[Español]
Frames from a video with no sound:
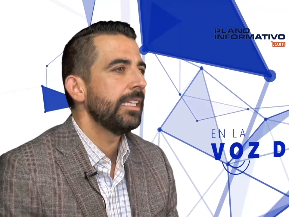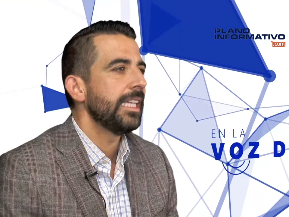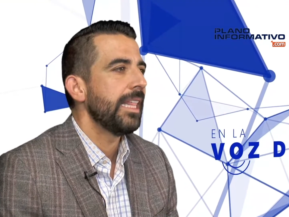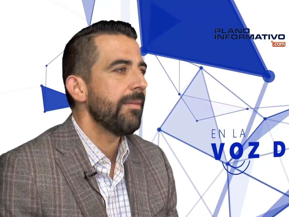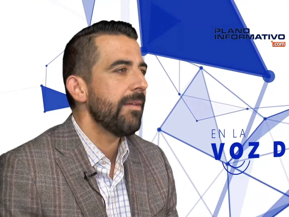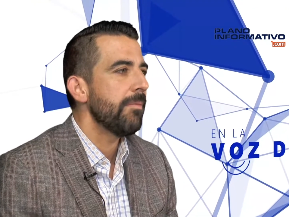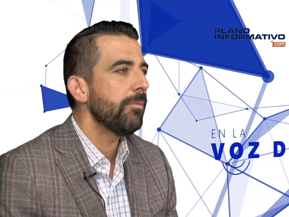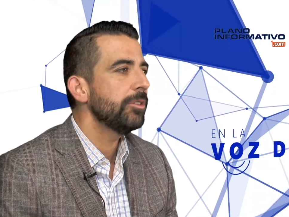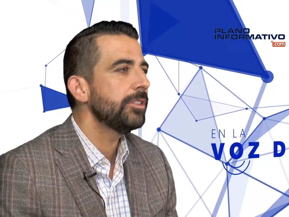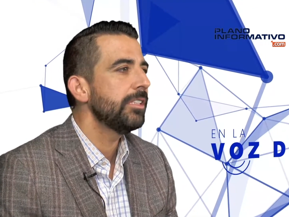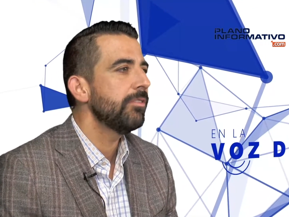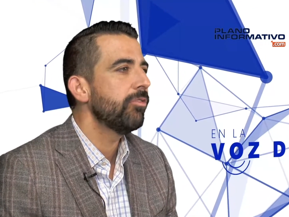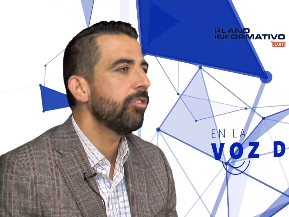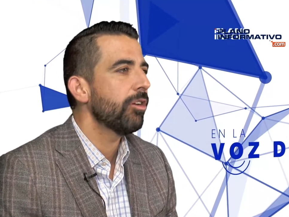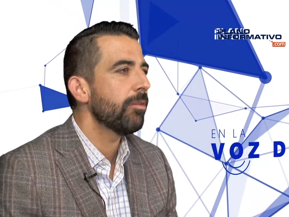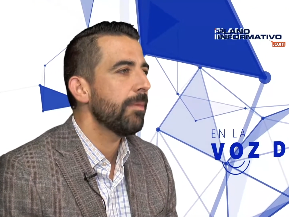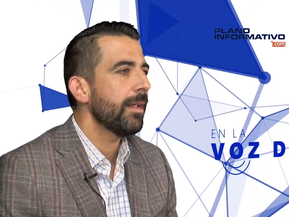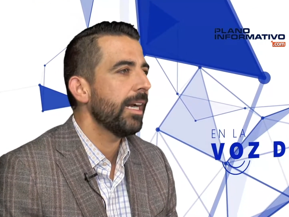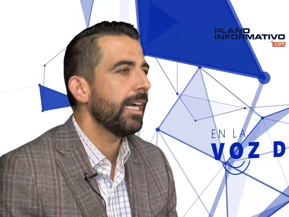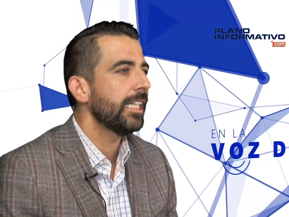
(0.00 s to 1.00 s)
Debemos
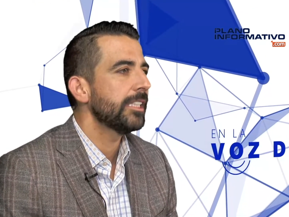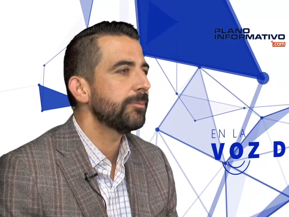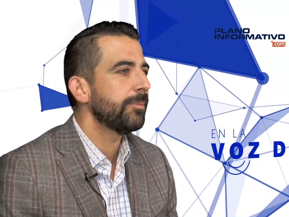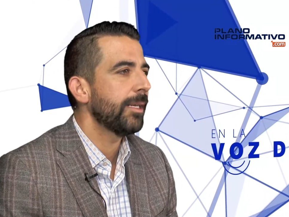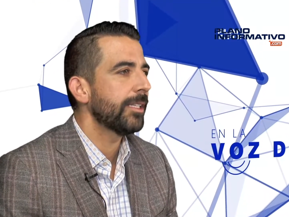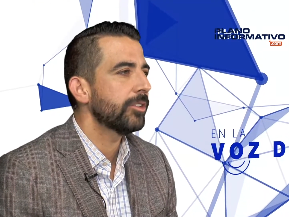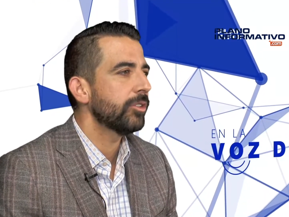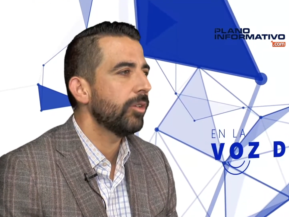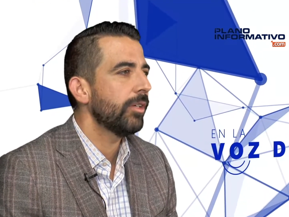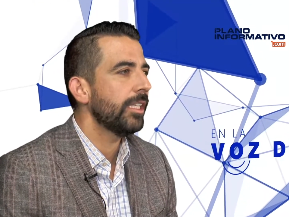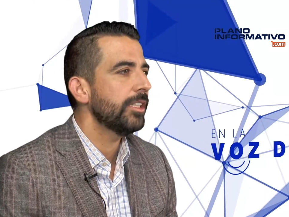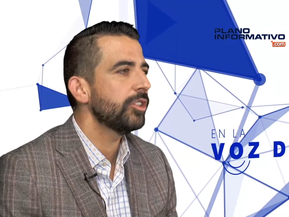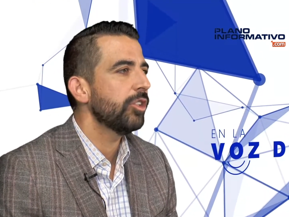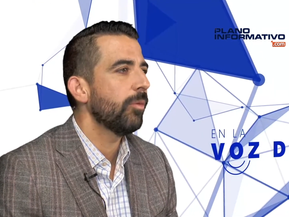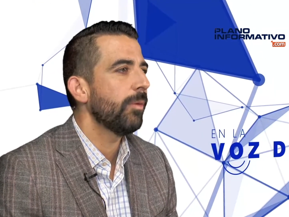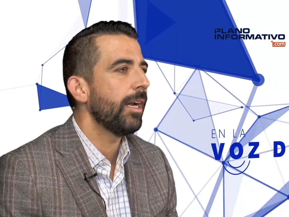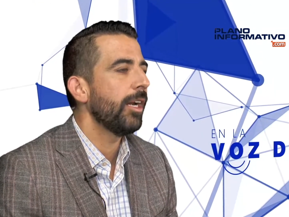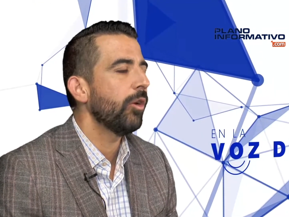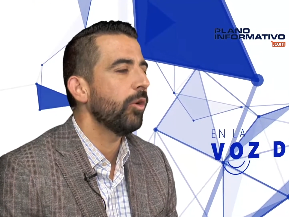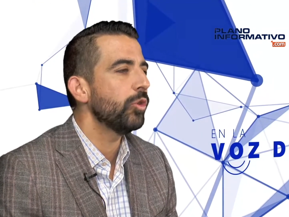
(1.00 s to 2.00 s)
informar a las personas
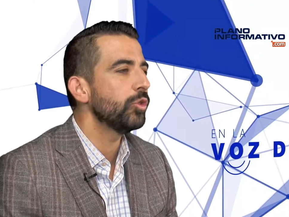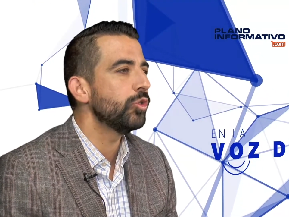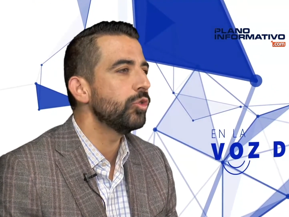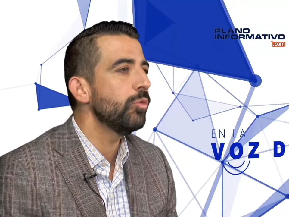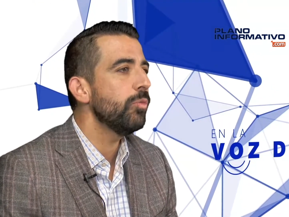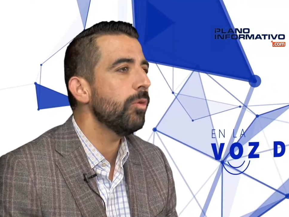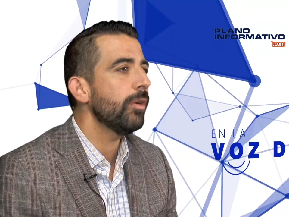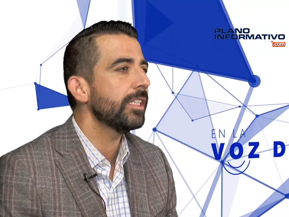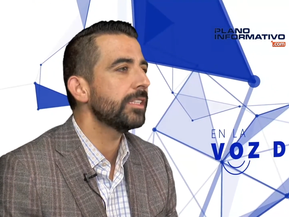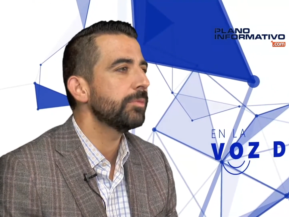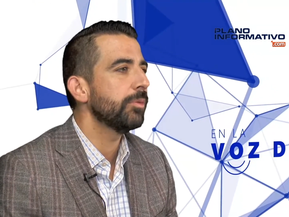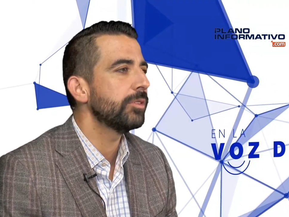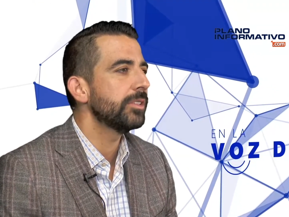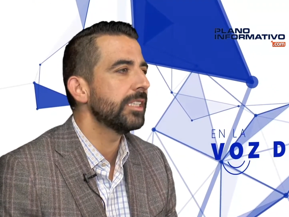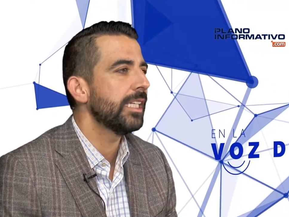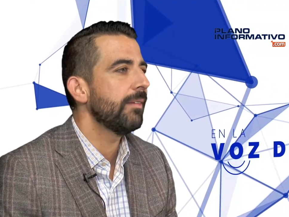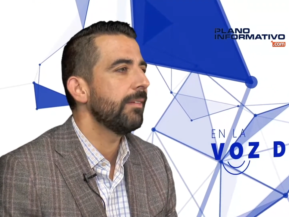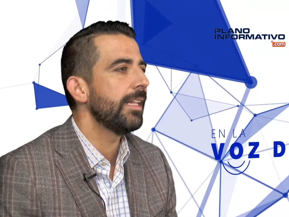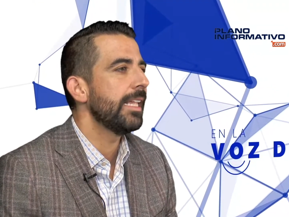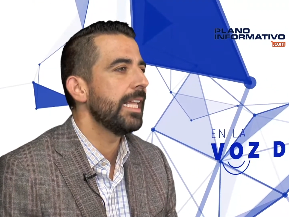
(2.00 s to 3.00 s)
sobre el consumo
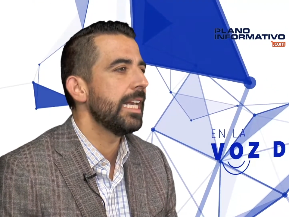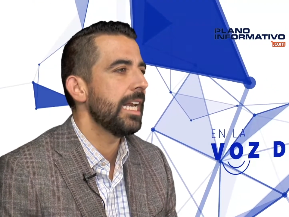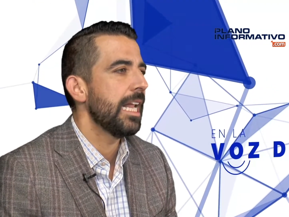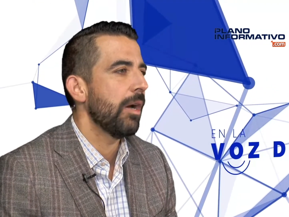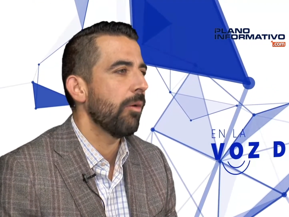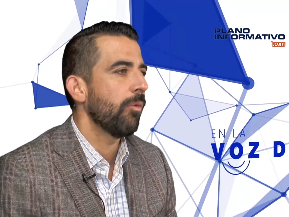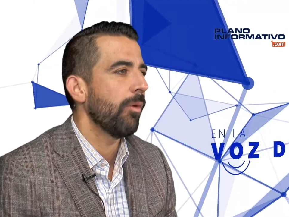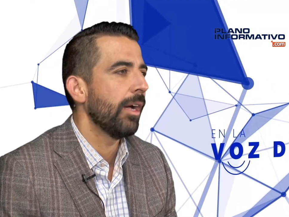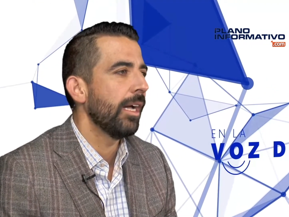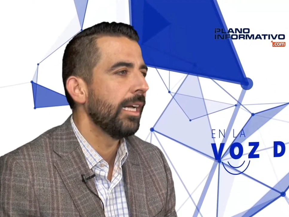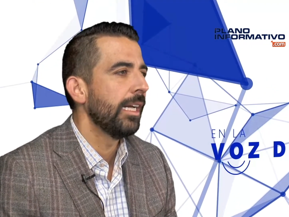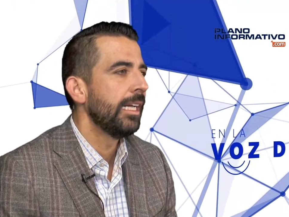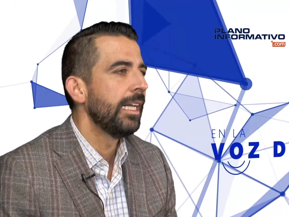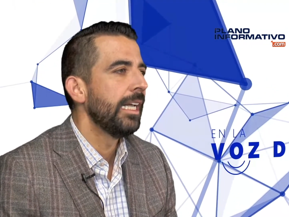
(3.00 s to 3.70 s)
responsable del agua,